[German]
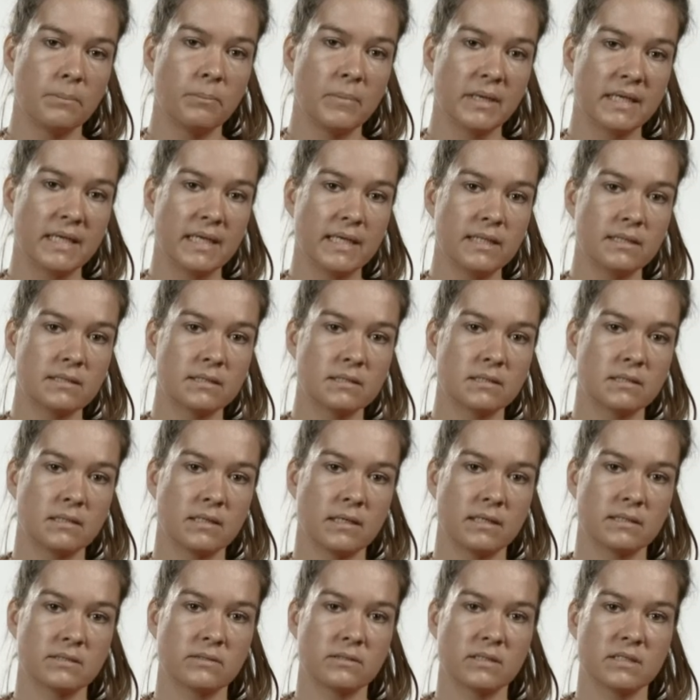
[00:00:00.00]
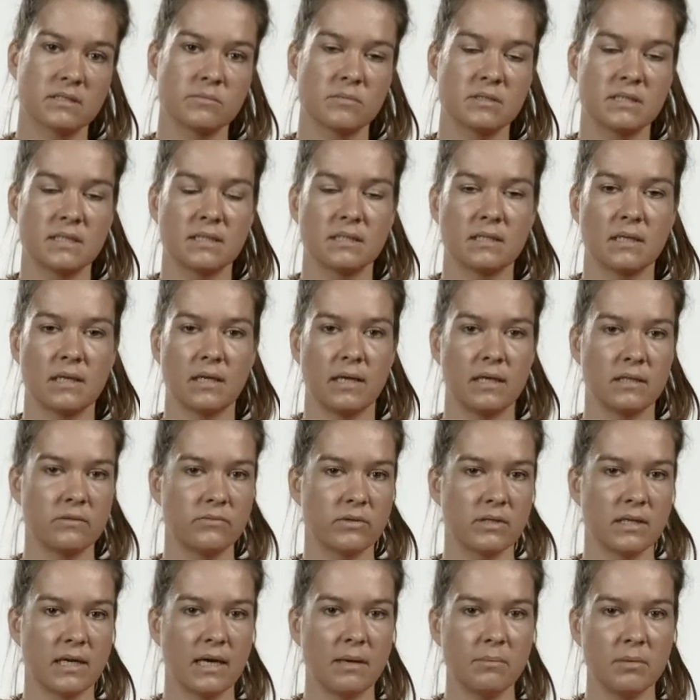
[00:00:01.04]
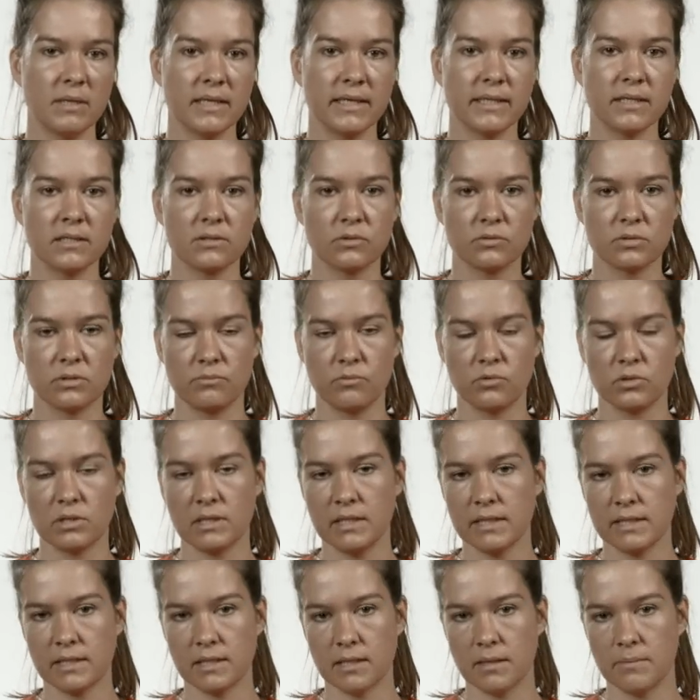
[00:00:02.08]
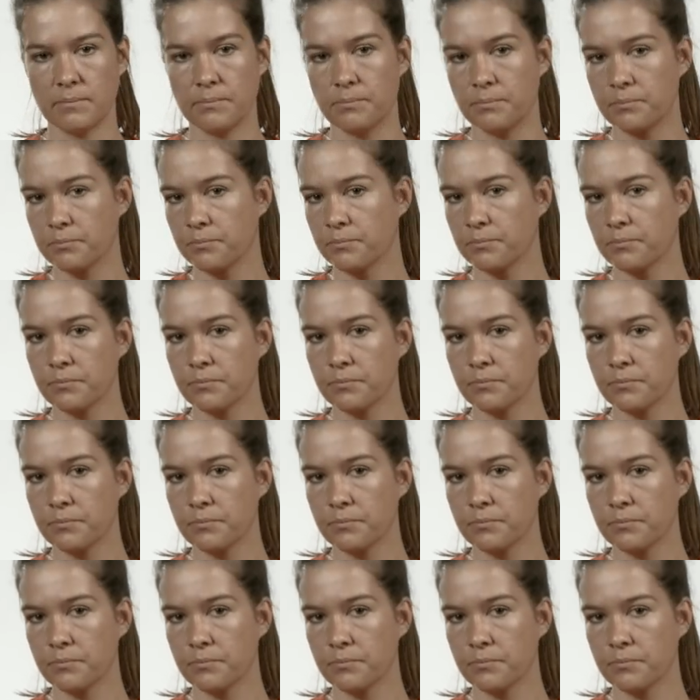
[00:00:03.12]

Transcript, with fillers: begibt. Also, dass man sich entweder ablenkt oder wirklich, ähm,